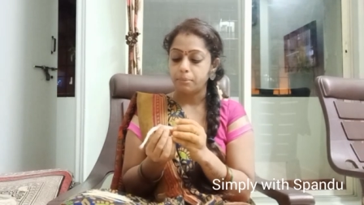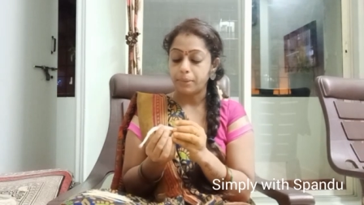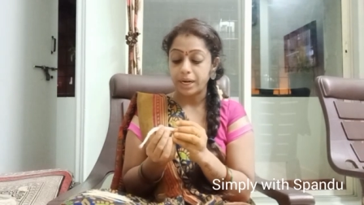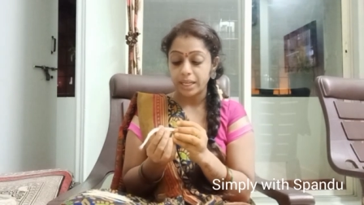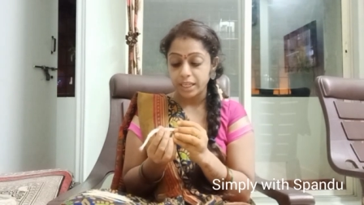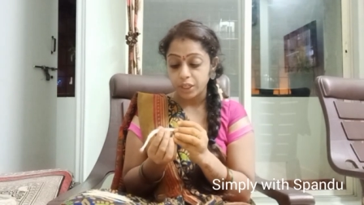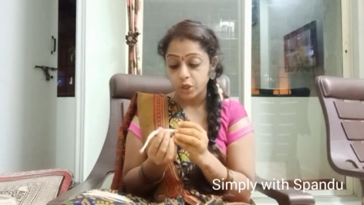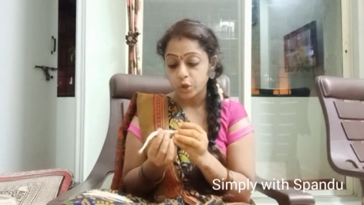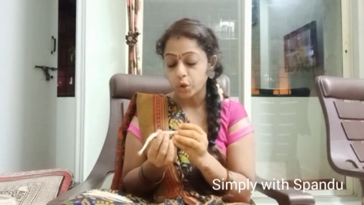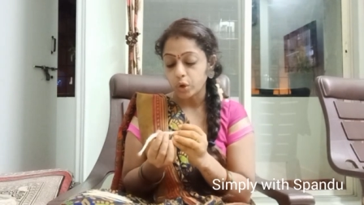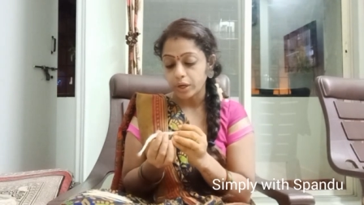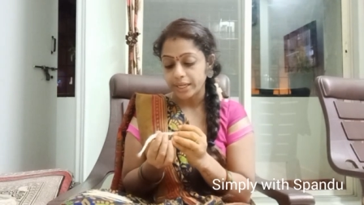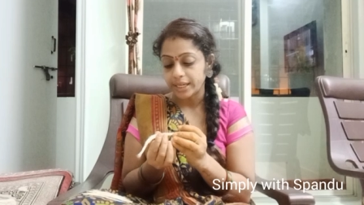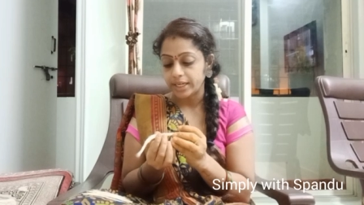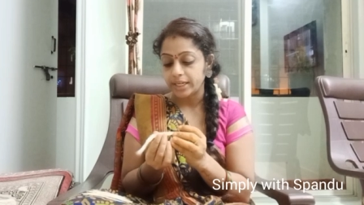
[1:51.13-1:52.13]
మన ఇంట్లో
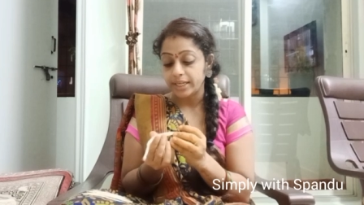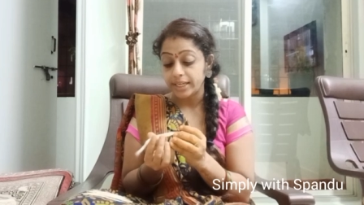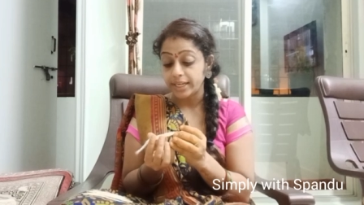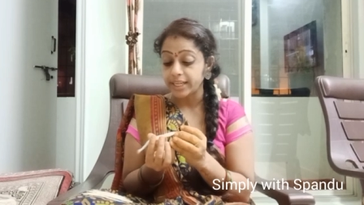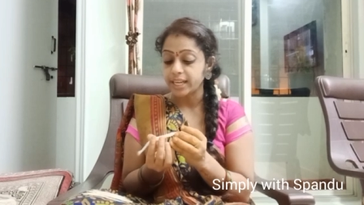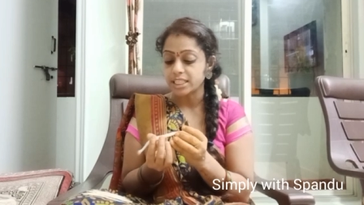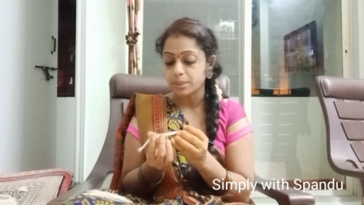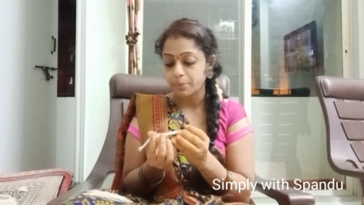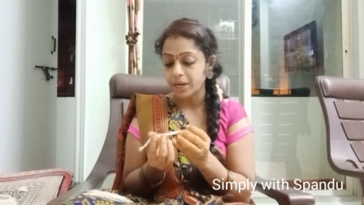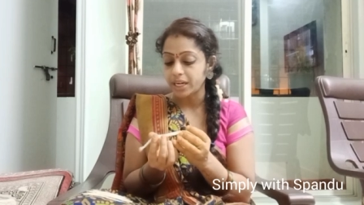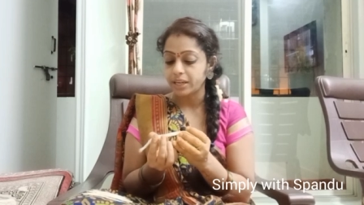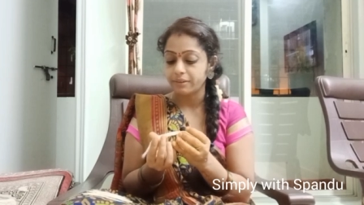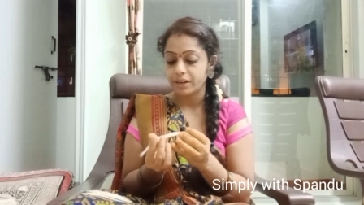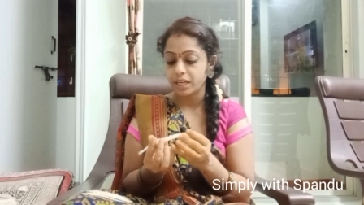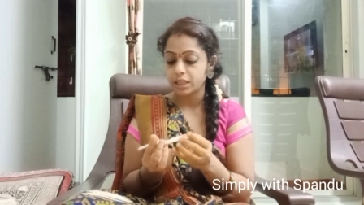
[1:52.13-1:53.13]
ఇంటి యజమాని
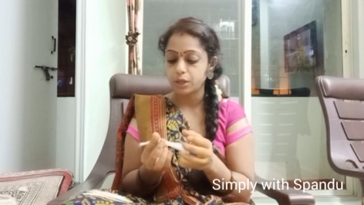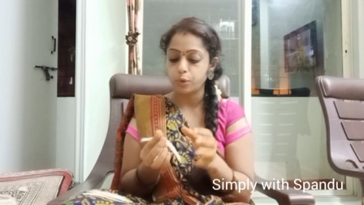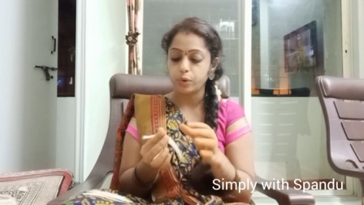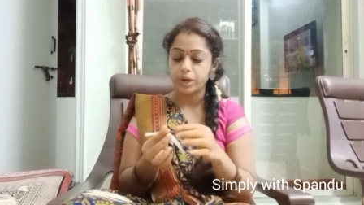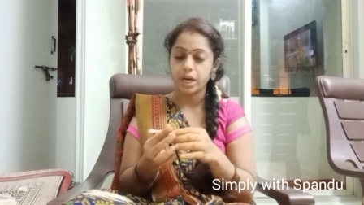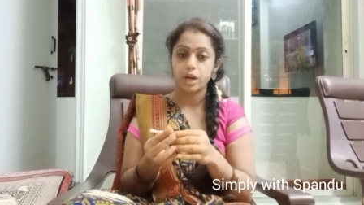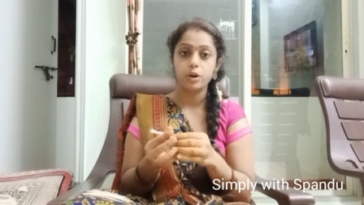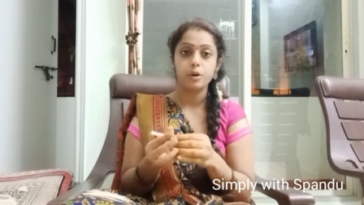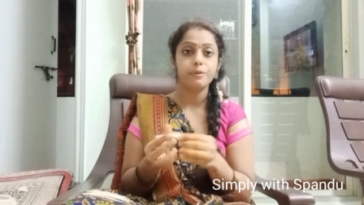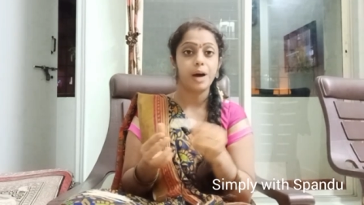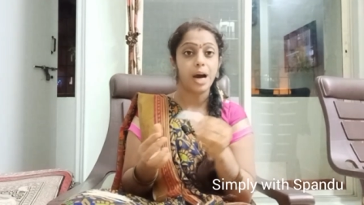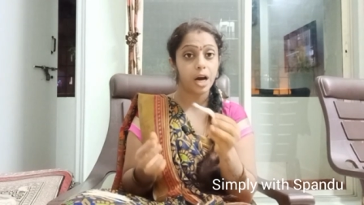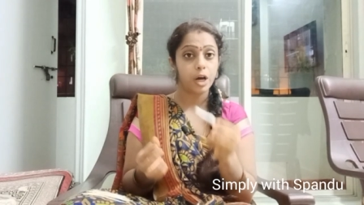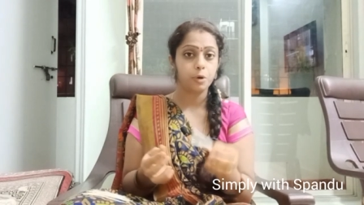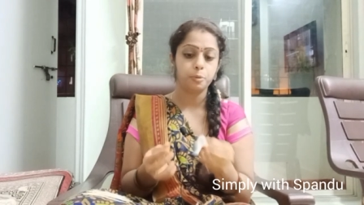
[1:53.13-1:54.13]
ఎవరైతే ఉంటారో
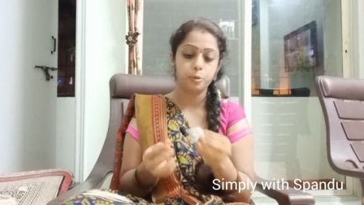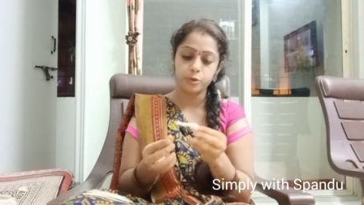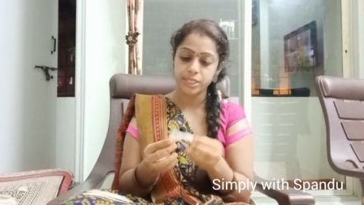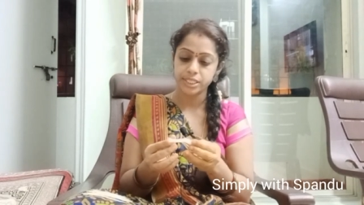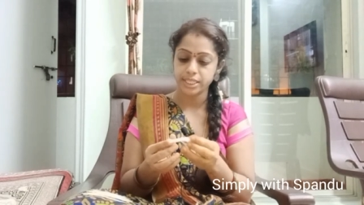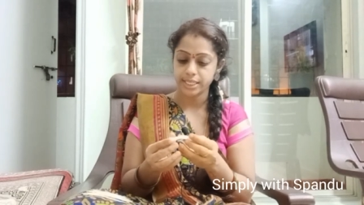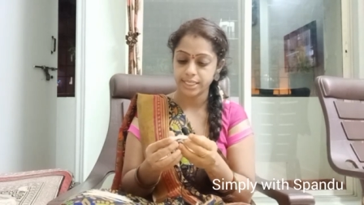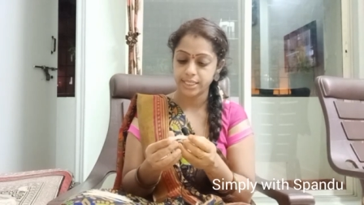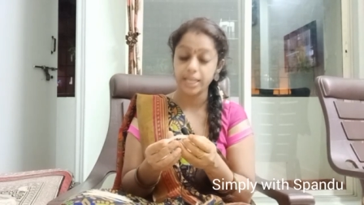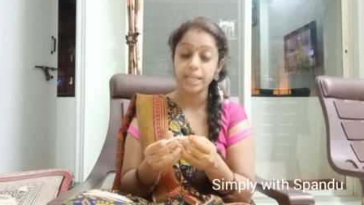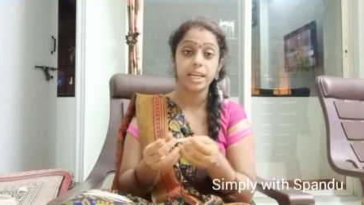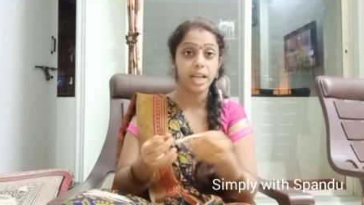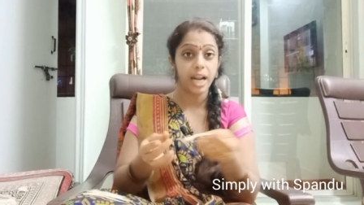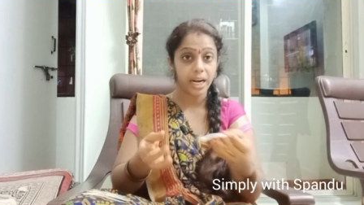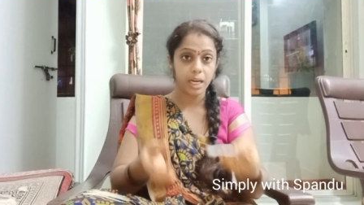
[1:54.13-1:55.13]
వారు పూజ చేస్తే
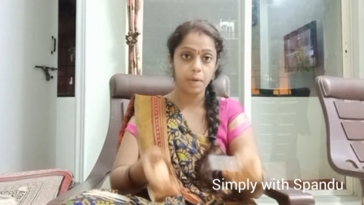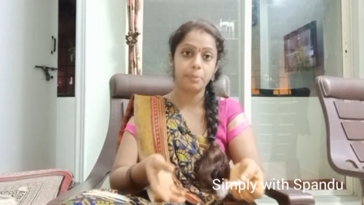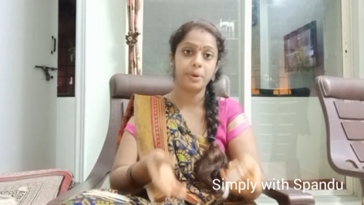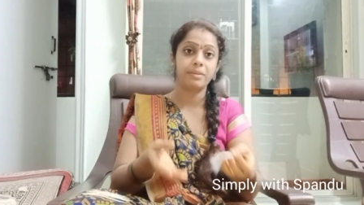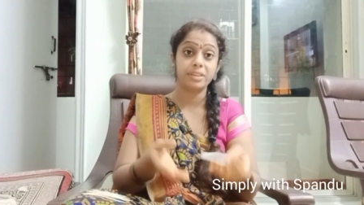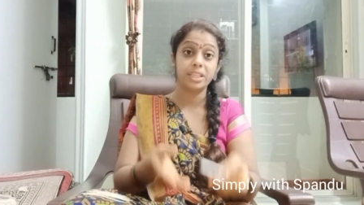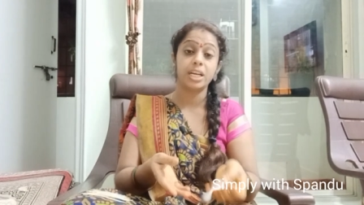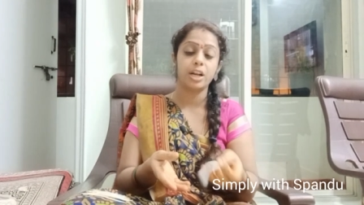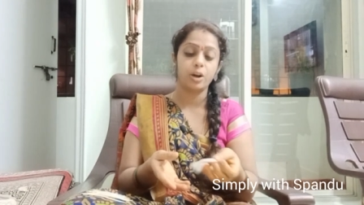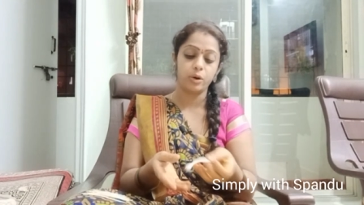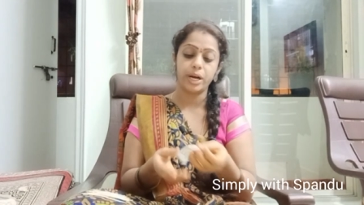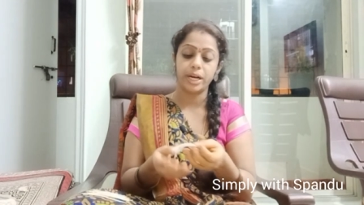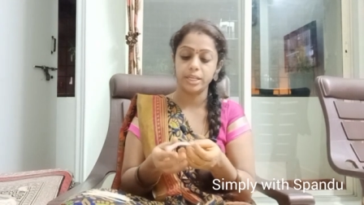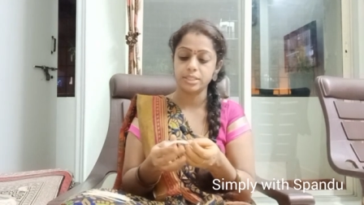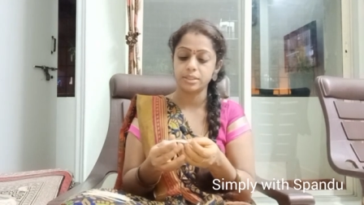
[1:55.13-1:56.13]
ఇలాంటి పర్వదినాల్లో
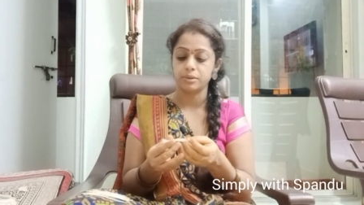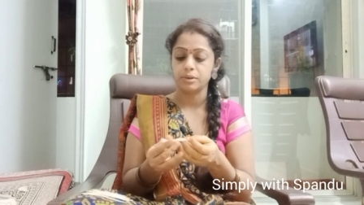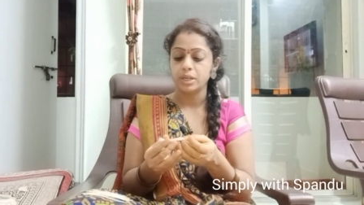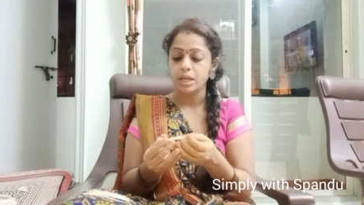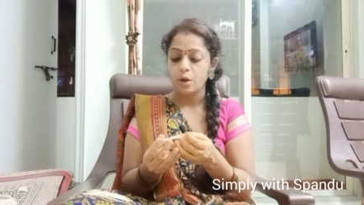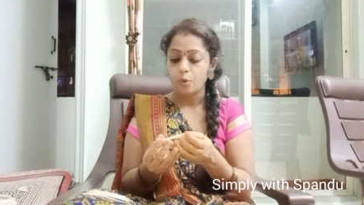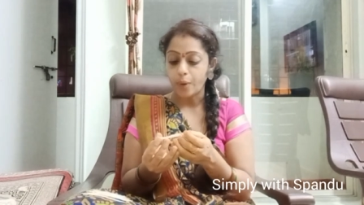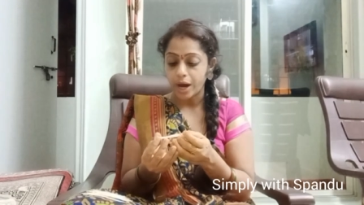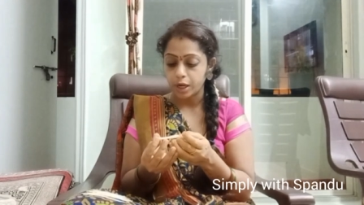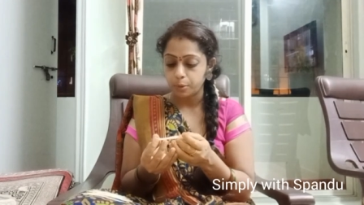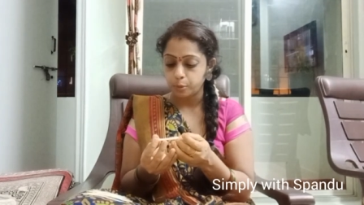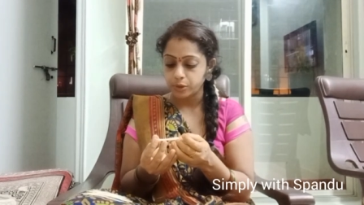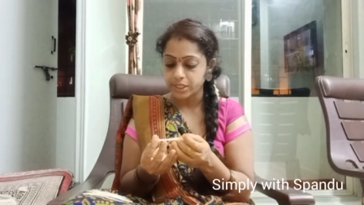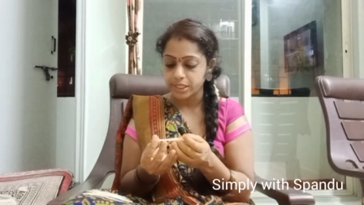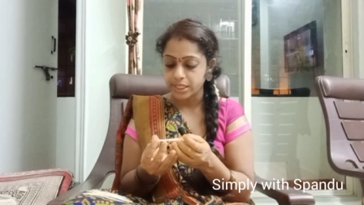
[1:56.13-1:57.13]
కనీసం వారు
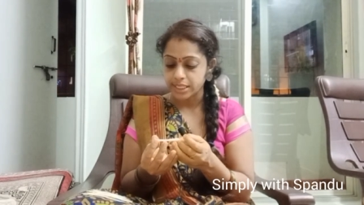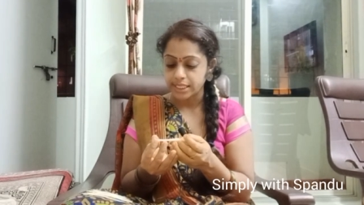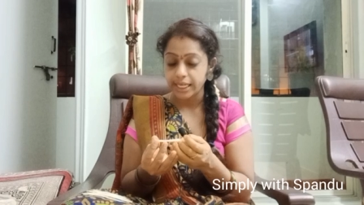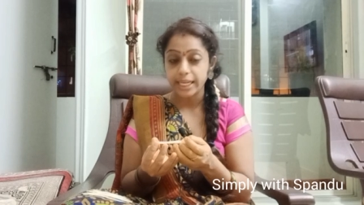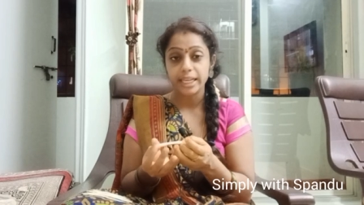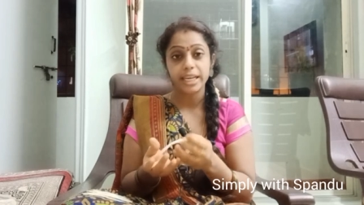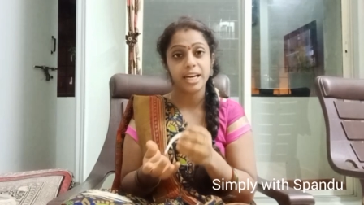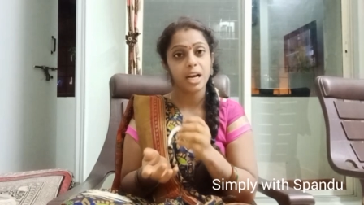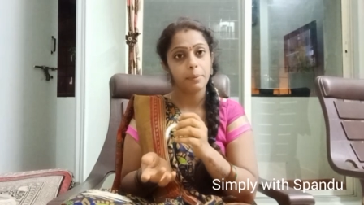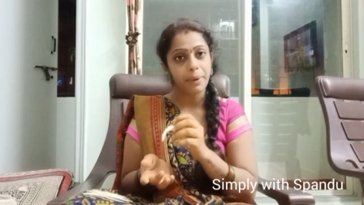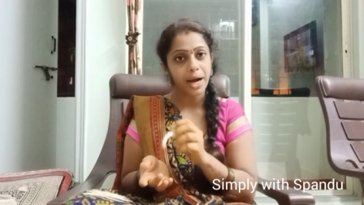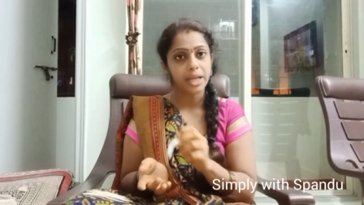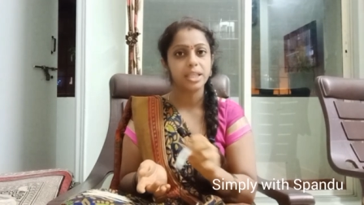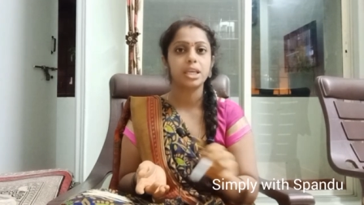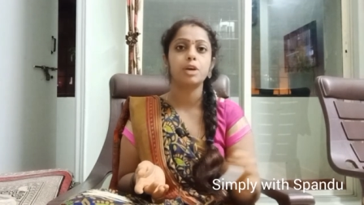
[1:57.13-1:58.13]
పూజ చేస్తే ఇంటిల్ల
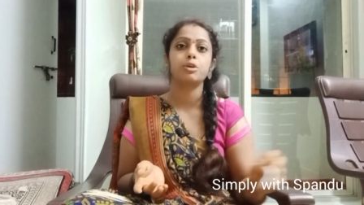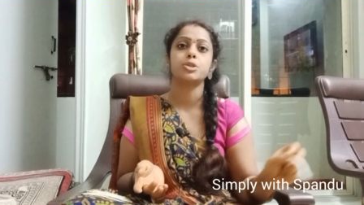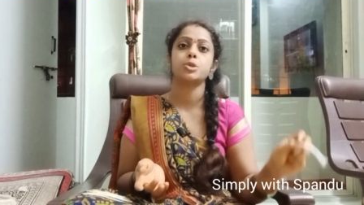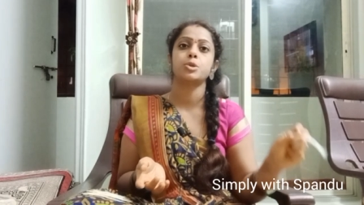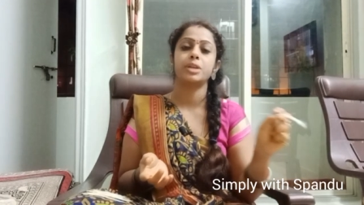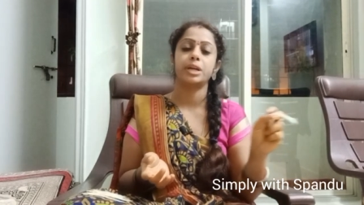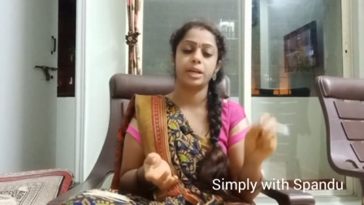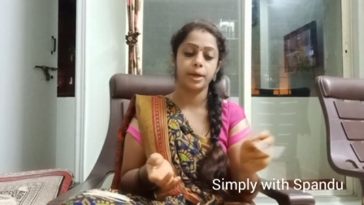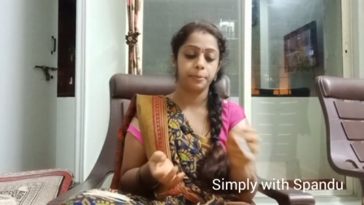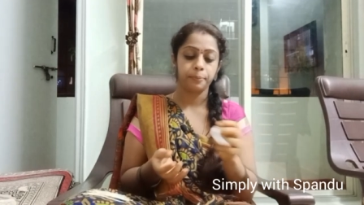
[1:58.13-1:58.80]
పాదికి వస్తుందట